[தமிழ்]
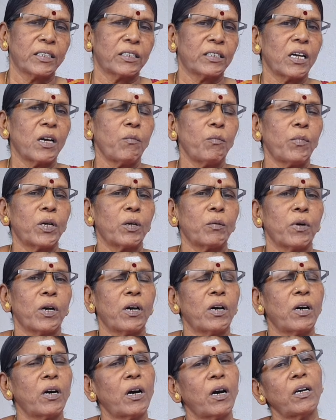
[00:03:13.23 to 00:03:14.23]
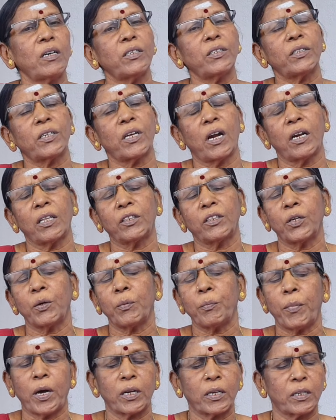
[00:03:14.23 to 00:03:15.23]
எட்டாம் இடம் ஆயுள்
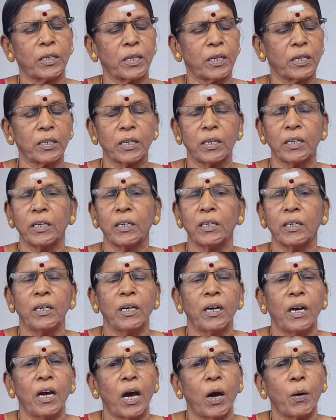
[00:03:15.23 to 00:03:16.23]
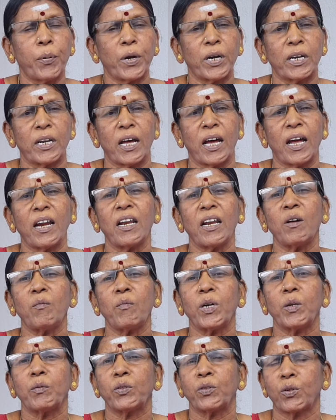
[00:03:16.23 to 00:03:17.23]
ஸ்தானத்தையும் பார்க்கிறாருங்க அப்போ
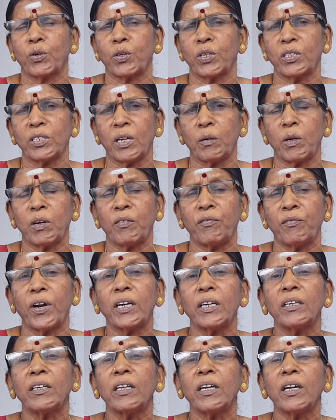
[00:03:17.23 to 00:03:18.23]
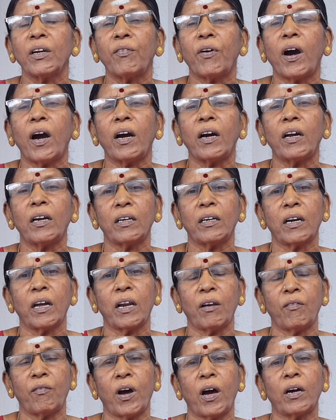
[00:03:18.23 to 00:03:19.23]
நாலாம் இடம் சுகஸ்தானம் வண்டி
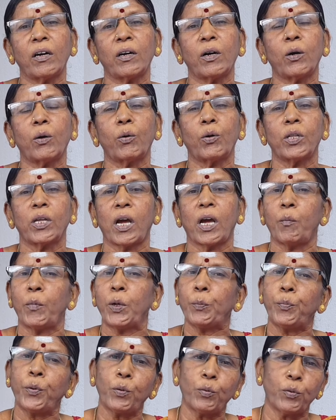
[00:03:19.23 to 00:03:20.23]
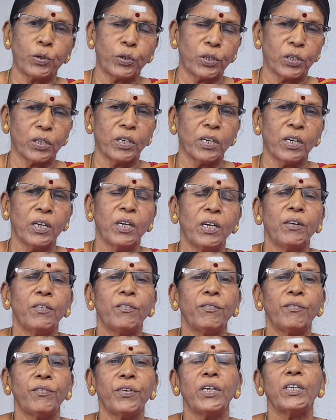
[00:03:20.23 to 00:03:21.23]
வாகனங்கள் வாங்கக்கூடிய அமைப்பு உண்டு
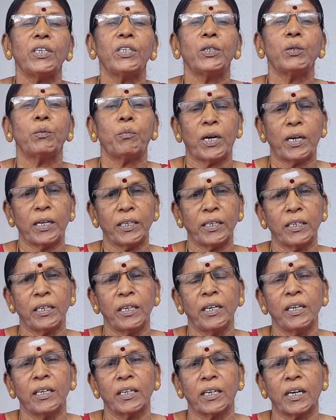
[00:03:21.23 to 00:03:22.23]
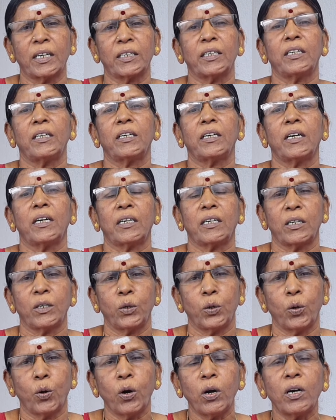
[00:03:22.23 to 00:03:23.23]
வீடு மனை கட்டடம்
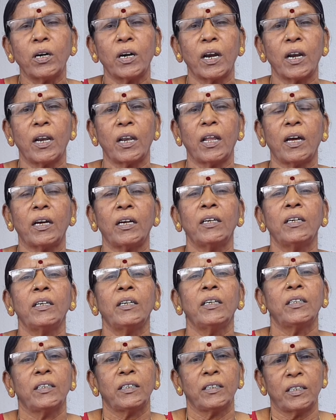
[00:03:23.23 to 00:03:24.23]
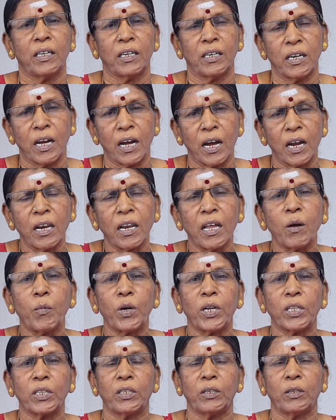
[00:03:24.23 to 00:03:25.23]
கட்டுற யோகங்கள்லாம் இந்த
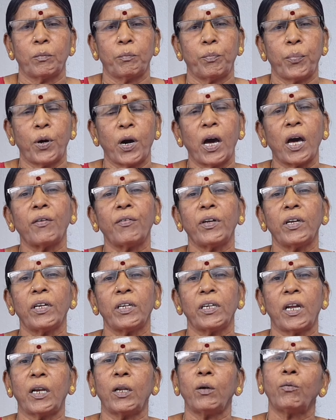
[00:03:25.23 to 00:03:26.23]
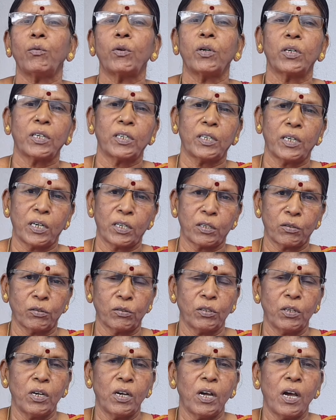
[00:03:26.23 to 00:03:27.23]
நாலாம் இடத்து பார்வையினால் உங்களுக்கு
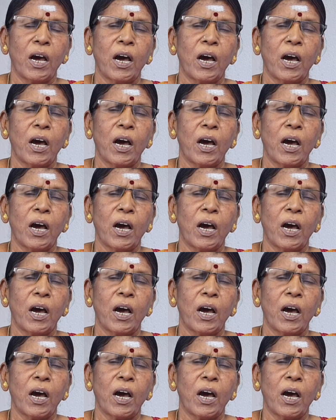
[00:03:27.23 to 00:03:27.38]
நடக்கும்